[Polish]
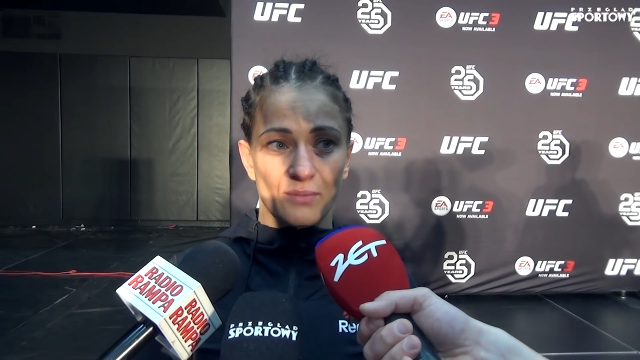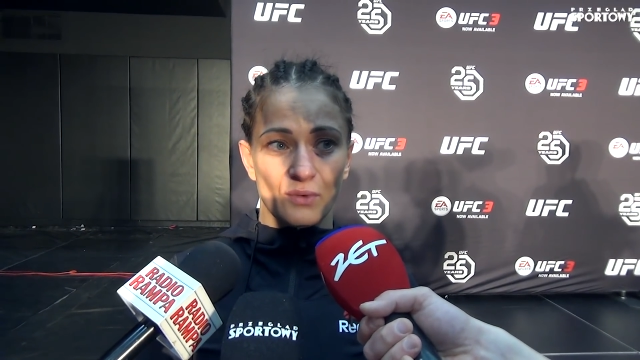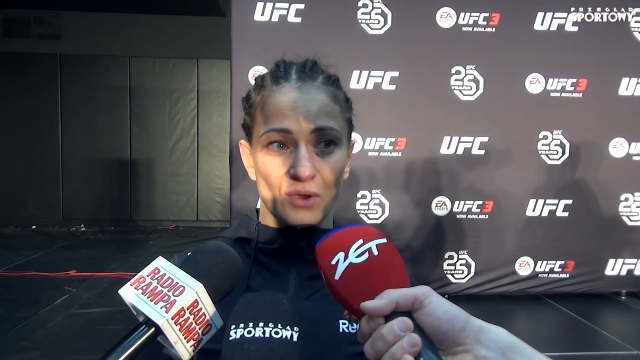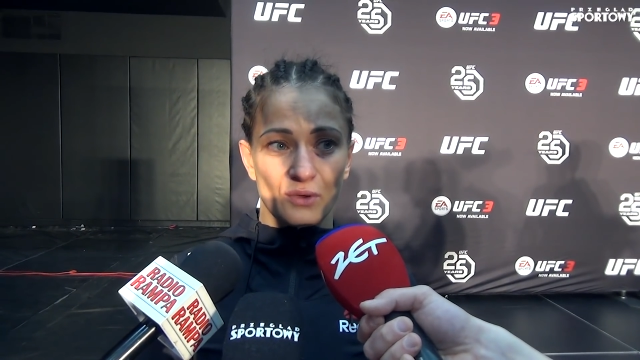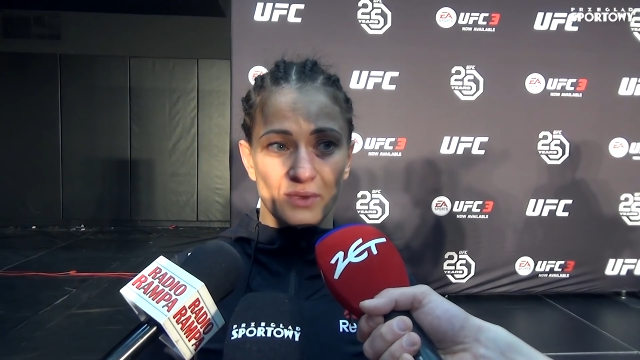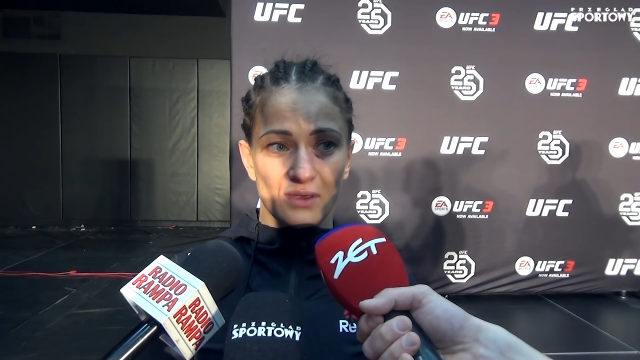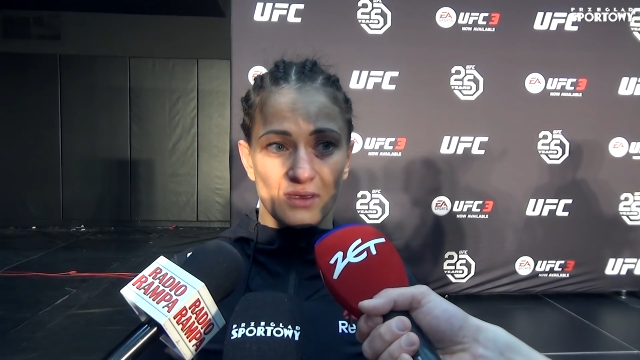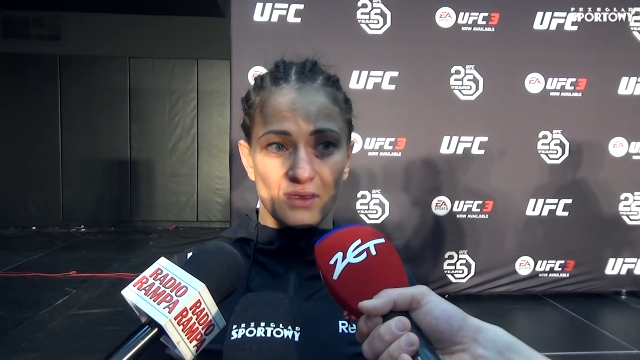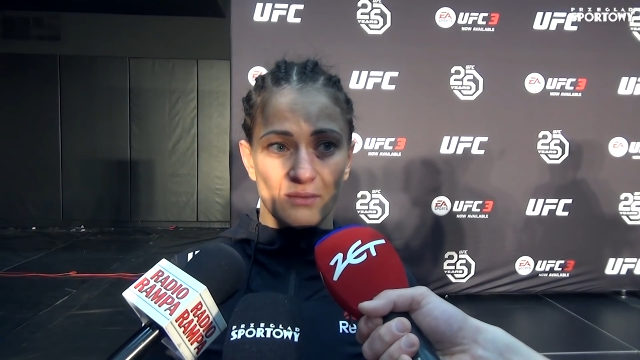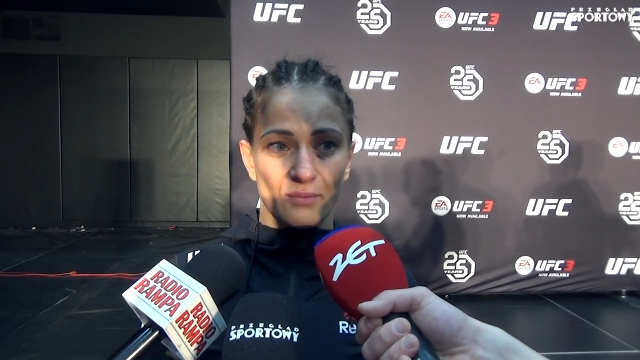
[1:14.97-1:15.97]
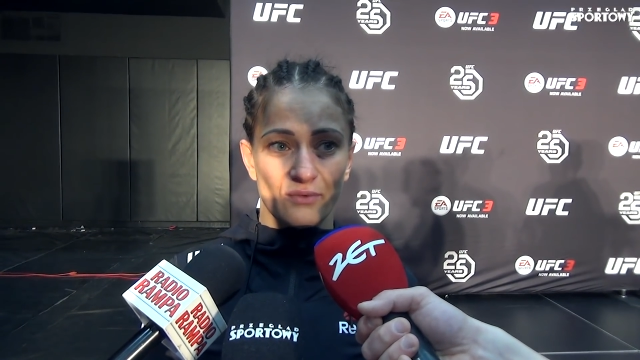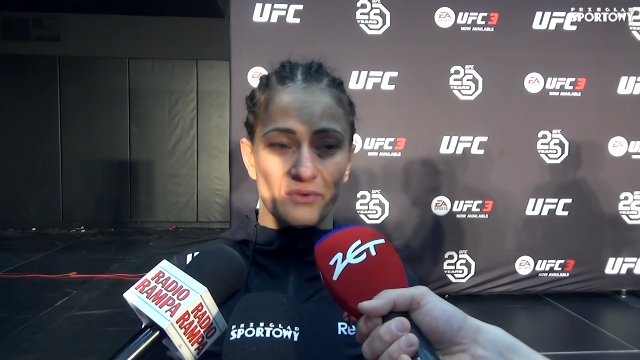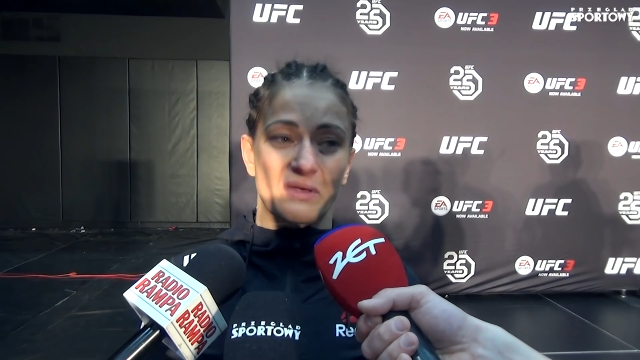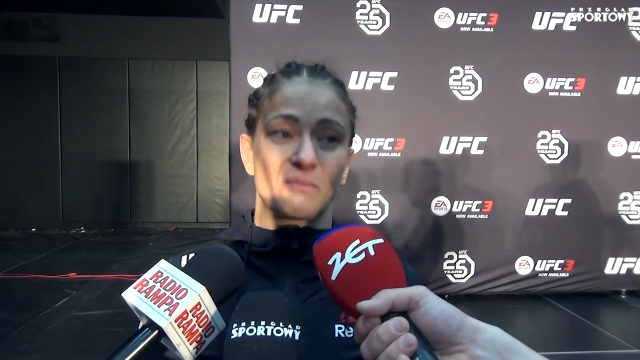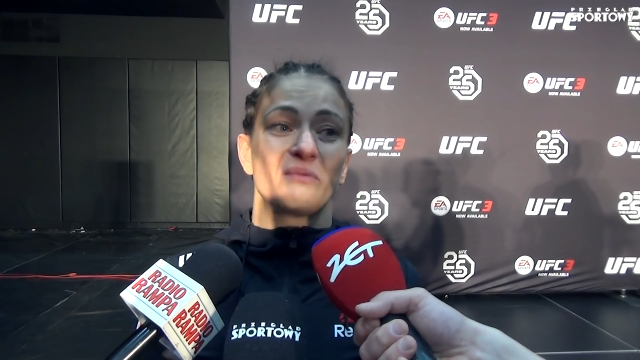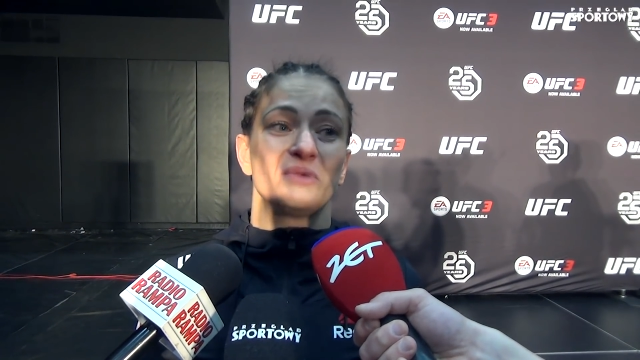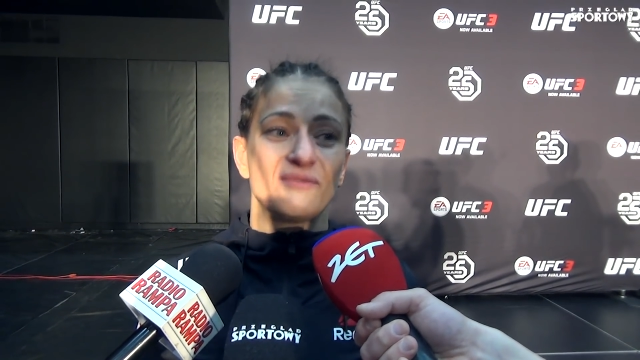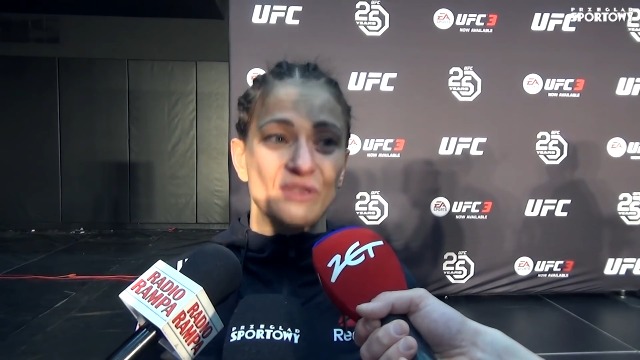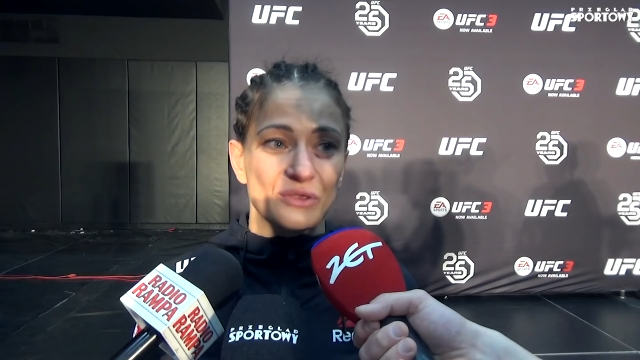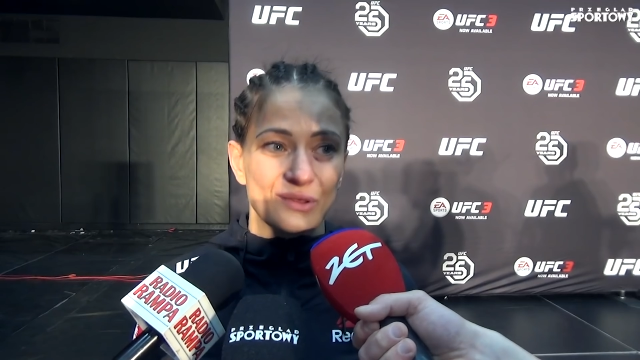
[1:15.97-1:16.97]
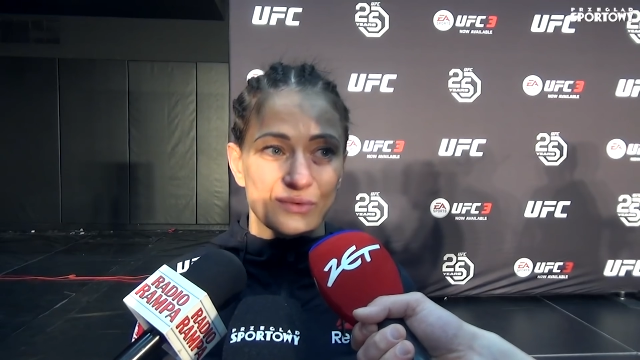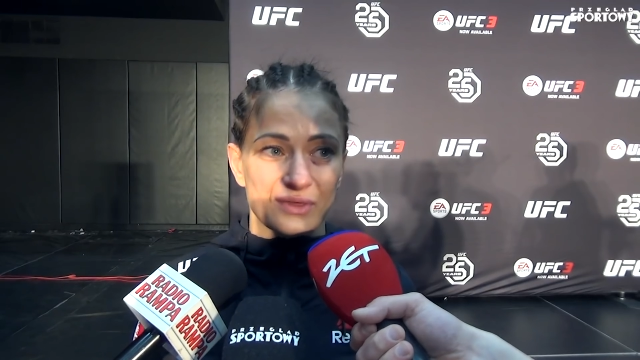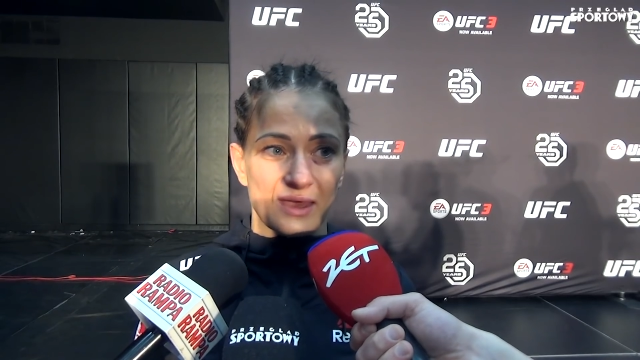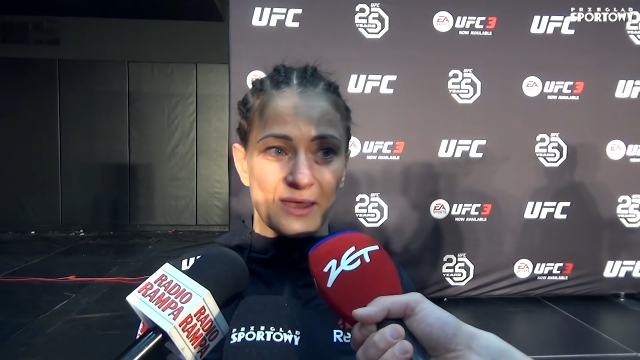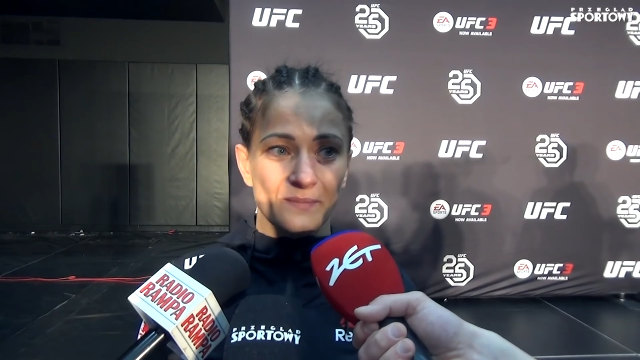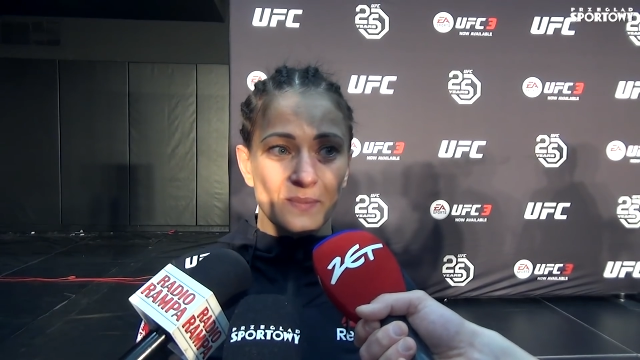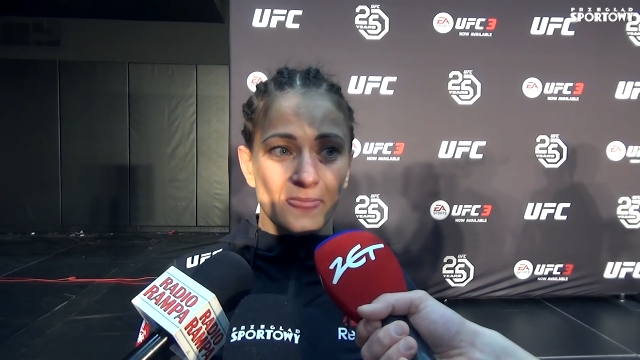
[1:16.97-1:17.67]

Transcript: były kobiety, były, że tak powiem, niewinni ludzie.